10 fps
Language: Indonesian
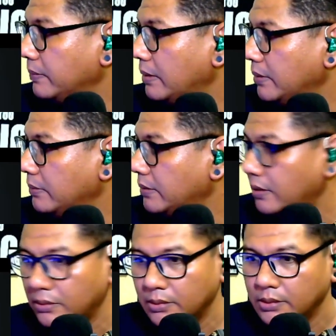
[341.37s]
sebentar bentar
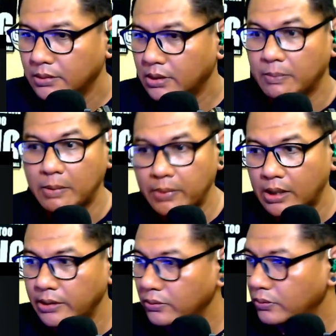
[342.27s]
bentar nggak apa-apa
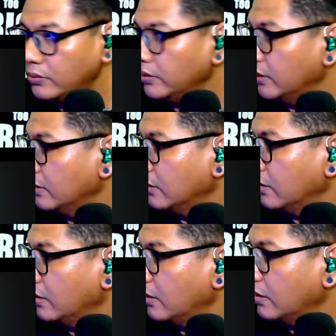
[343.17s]
kalian nunggu ya
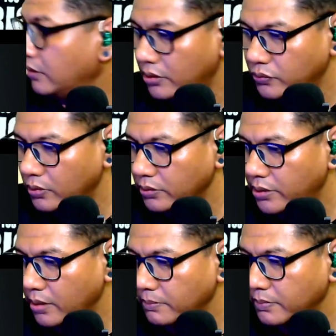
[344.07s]
uh, Tears Won't
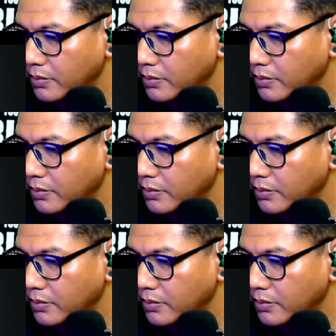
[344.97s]
Come